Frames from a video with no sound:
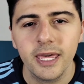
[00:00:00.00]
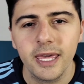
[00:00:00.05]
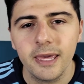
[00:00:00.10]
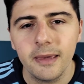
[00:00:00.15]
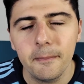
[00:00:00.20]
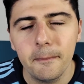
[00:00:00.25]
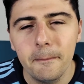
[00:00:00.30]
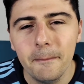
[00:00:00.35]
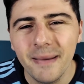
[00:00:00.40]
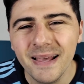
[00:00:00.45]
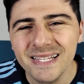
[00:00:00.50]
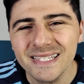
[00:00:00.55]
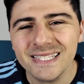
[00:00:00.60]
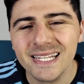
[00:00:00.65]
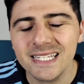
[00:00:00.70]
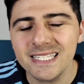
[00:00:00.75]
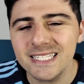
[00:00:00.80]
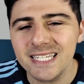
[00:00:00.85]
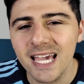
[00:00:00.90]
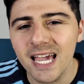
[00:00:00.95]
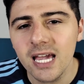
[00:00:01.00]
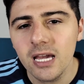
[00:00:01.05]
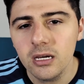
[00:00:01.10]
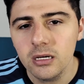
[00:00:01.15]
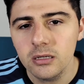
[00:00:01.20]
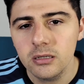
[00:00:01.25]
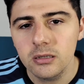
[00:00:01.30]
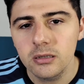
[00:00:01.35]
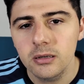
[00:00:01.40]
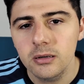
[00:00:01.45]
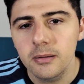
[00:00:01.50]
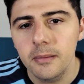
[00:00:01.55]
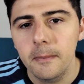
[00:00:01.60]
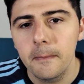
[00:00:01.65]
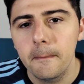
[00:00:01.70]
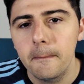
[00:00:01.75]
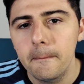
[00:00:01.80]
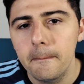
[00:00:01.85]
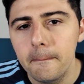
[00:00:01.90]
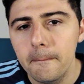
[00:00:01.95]
que más allá,
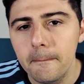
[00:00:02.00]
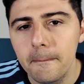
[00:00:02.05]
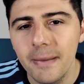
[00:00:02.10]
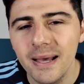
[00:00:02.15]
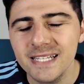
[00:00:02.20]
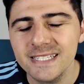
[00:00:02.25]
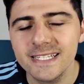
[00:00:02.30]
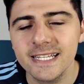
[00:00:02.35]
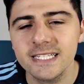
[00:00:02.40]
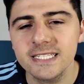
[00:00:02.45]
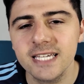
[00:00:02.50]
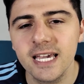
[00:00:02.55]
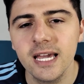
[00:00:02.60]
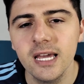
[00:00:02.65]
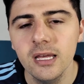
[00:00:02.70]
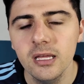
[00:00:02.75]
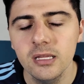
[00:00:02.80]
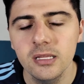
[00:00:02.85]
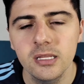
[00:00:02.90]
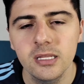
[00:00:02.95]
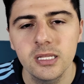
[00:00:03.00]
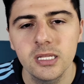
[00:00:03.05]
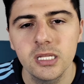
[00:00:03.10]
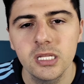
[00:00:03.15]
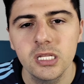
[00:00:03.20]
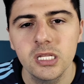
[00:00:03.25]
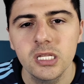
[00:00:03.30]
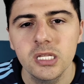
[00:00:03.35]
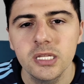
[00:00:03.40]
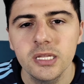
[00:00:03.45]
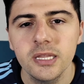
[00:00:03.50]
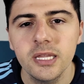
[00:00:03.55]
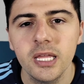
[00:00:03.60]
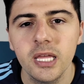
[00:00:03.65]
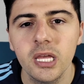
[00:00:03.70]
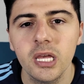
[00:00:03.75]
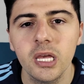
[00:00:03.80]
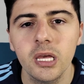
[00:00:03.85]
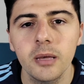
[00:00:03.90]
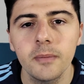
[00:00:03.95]
más allá
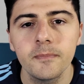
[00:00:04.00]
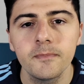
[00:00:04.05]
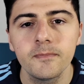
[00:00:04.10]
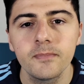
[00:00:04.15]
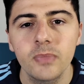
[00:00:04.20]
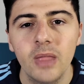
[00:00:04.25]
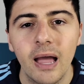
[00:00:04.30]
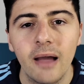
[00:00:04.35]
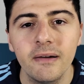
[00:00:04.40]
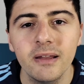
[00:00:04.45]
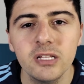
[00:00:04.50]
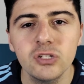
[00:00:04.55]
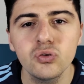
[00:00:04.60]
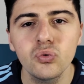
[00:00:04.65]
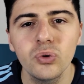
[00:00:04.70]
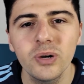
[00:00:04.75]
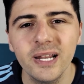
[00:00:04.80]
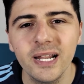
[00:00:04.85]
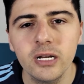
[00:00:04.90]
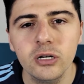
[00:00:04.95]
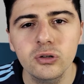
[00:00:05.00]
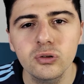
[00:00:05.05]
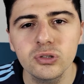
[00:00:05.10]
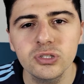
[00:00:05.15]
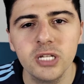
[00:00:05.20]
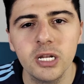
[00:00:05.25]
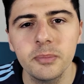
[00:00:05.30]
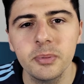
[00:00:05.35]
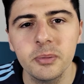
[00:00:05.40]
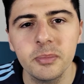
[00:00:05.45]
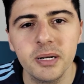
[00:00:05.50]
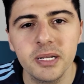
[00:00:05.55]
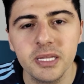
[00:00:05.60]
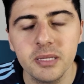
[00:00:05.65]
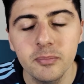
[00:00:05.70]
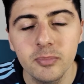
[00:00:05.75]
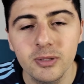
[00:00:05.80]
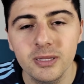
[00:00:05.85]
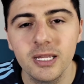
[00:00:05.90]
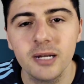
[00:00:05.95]
de haber hecho un gran cruce en el primer
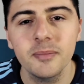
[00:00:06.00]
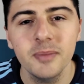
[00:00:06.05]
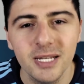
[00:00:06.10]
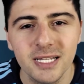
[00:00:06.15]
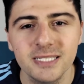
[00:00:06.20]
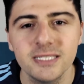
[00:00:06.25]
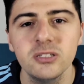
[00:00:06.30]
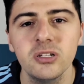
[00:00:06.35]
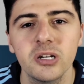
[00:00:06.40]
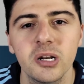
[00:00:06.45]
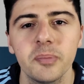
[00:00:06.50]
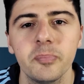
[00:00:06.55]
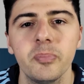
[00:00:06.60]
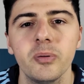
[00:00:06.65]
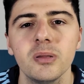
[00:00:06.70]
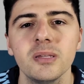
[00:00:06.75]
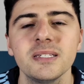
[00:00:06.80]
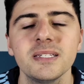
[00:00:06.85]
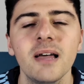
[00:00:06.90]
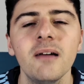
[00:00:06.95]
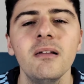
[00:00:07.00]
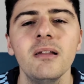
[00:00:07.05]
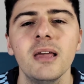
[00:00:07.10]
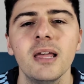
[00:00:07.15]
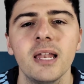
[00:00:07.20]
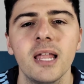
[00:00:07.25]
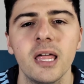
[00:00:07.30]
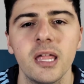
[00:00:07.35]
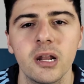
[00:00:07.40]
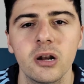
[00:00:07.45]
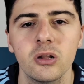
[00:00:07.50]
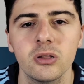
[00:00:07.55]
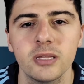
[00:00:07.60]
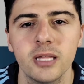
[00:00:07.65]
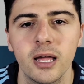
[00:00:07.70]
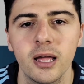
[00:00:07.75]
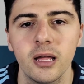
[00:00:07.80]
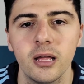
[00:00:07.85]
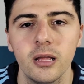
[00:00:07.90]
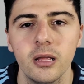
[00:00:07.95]
tiempo, termina siendo responsable de la
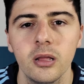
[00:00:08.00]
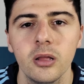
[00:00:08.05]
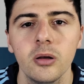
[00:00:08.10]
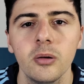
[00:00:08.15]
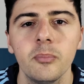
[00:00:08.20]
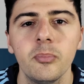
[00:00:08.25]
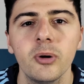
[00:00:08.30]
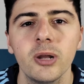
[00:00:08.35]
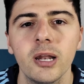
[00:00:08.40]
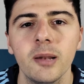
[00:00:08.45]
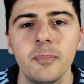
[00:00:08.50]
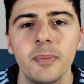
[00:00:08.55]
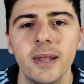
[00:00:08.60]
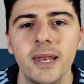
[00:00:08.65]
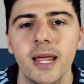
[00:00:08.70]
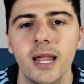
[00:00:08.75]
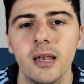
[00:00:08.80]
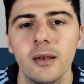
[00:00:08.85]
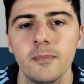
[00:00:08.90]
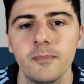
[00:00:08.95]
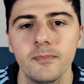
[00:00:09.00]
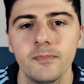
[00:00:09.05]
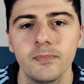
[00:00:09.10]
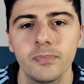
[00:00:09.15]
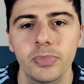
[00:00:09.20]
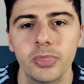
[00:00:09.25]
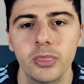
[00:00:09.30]
derrota por el penal.